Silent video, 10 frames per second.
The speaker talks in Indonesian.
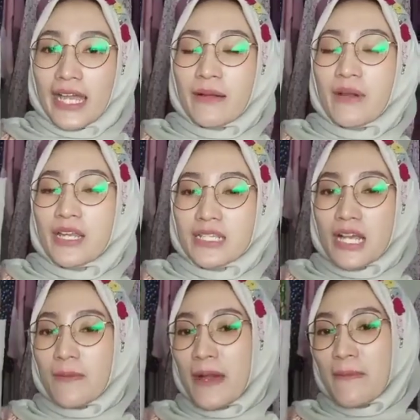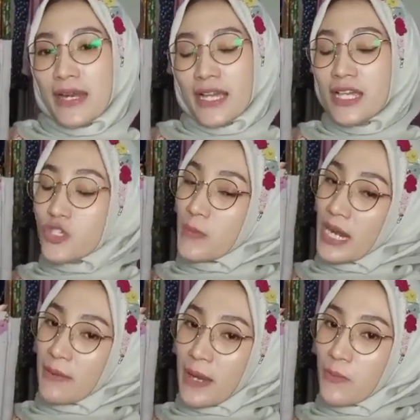Oke, yang mau di jilbab
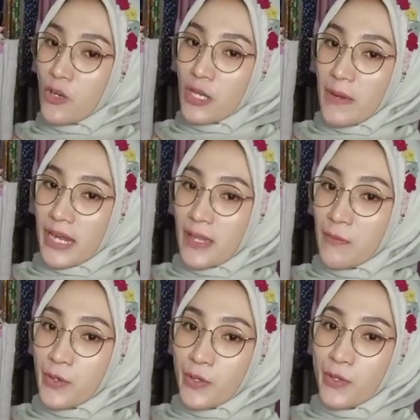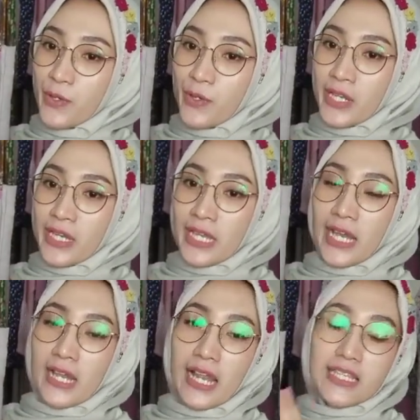harganya cuma 55 ribu.
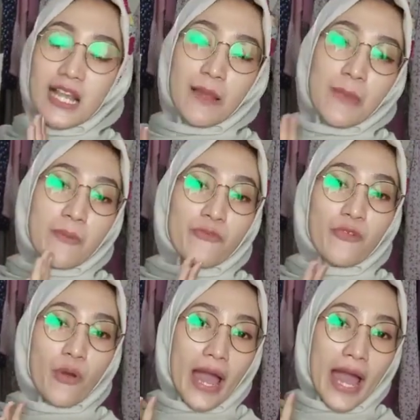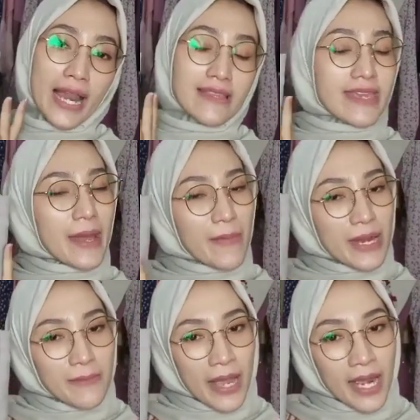Ini adalah jilbab fual,
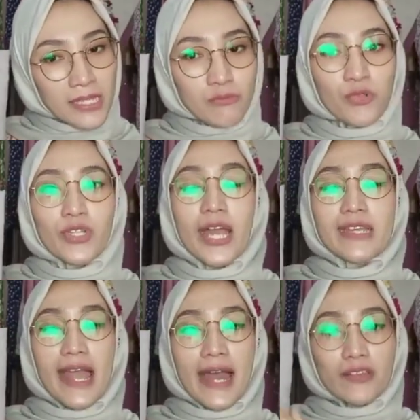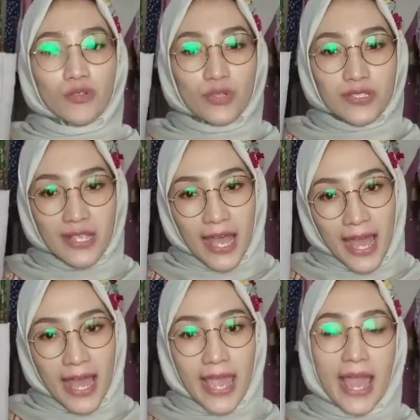nyaman banget, mudah diatur,
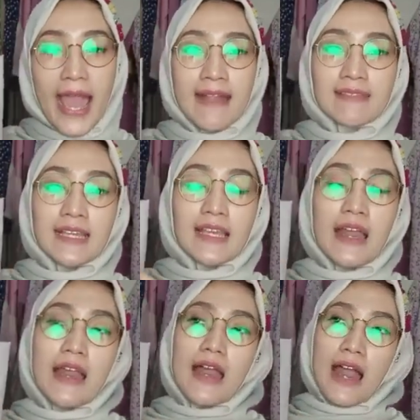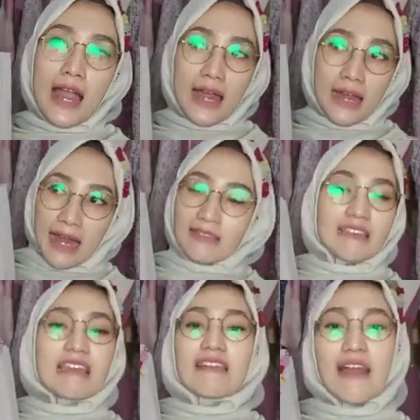say, anti
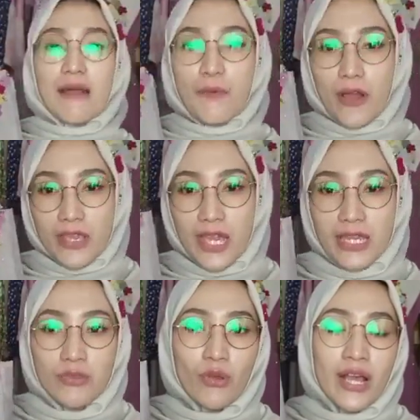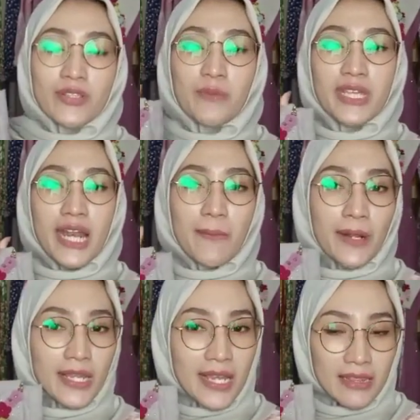uh, anti gerah pokoknya. Ini tuh langsung
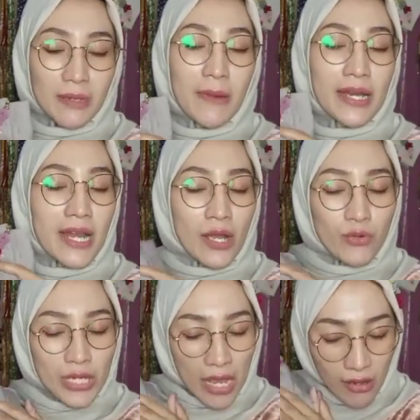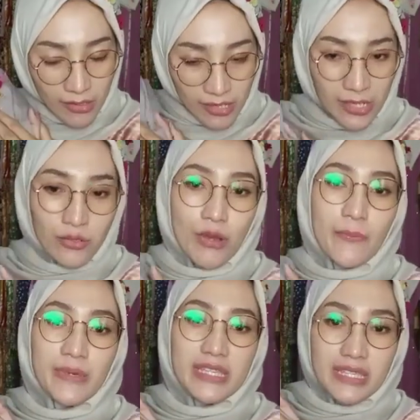menyerap keringat. Kemarin aku udah
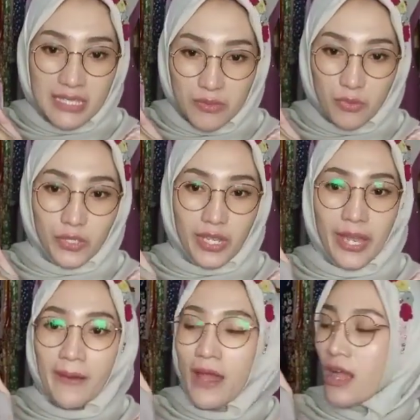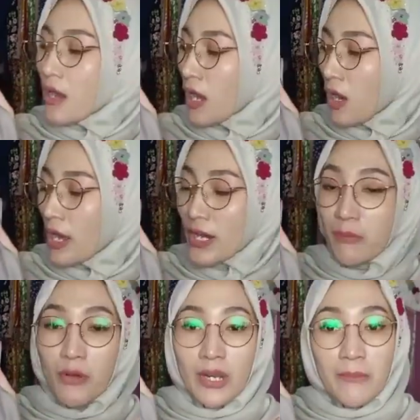order 2 pieces, Bun ya.
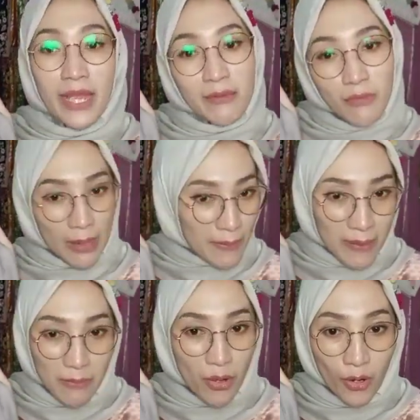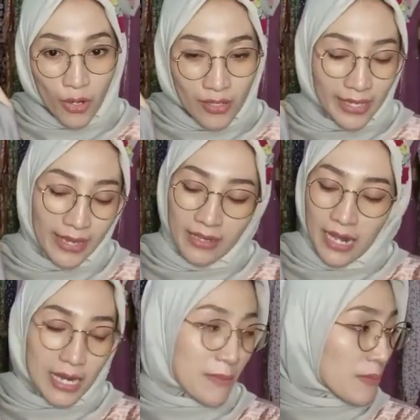Kalau ada yang mau nambahin nggak apa-apa monggo
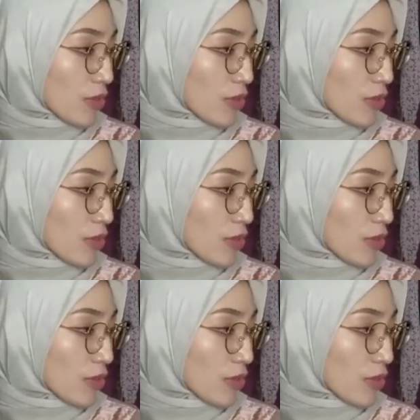ya.